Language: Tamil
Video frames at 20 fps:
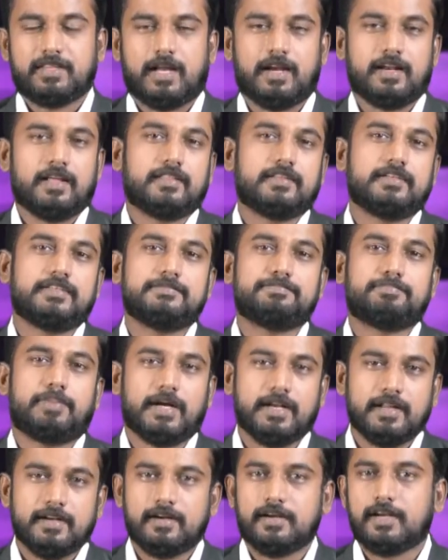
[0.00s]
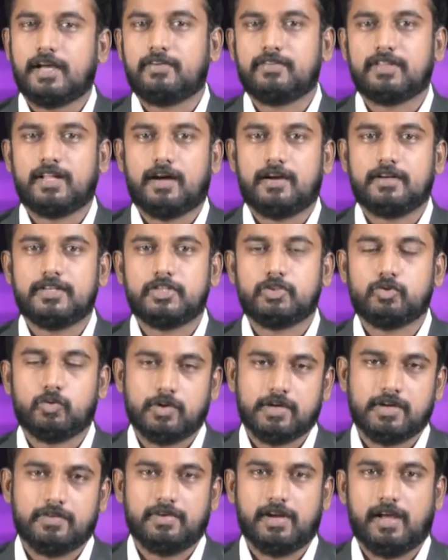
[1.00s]
தனது பனிரெண்டாவது ஆண்டு
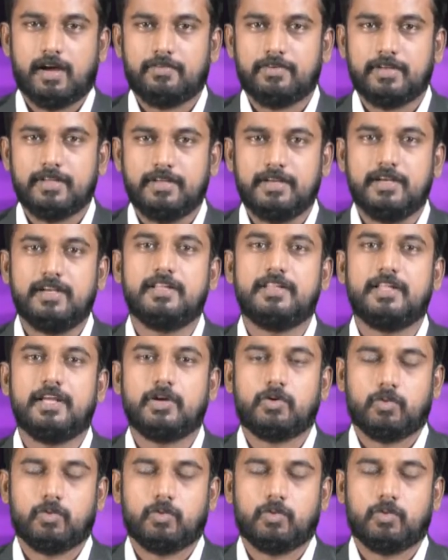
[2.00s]
துவக்க விழாவை இனிதே